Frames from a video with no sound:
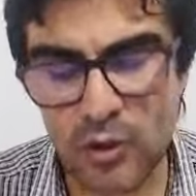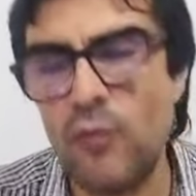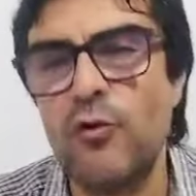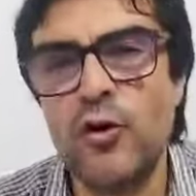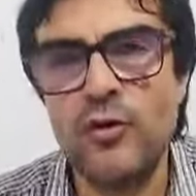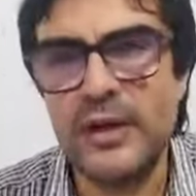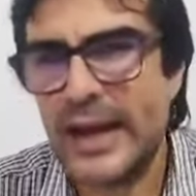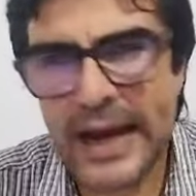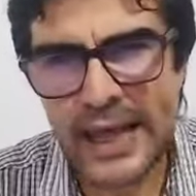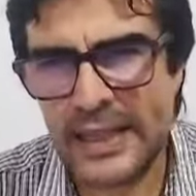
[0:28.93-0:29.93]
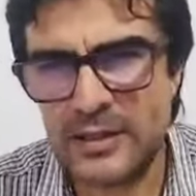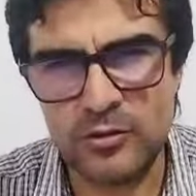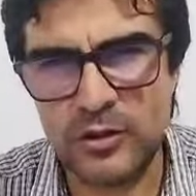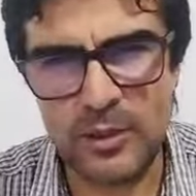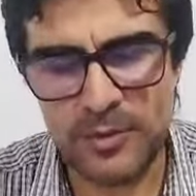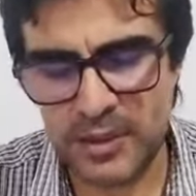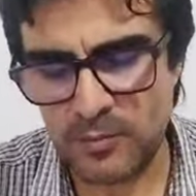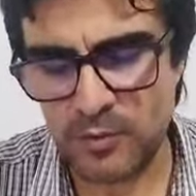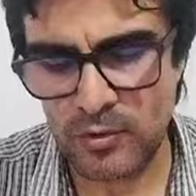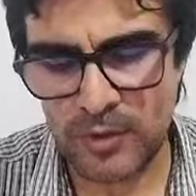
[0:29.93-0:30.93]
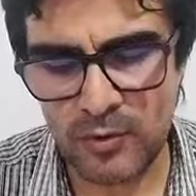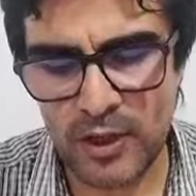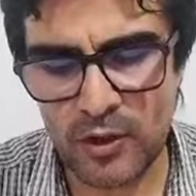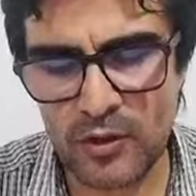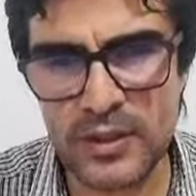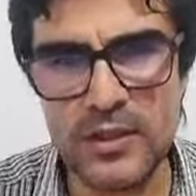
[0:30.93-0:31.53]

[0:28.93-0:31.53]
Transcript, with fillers: que hoy fueron negadas totalmente por Manuel Adorni,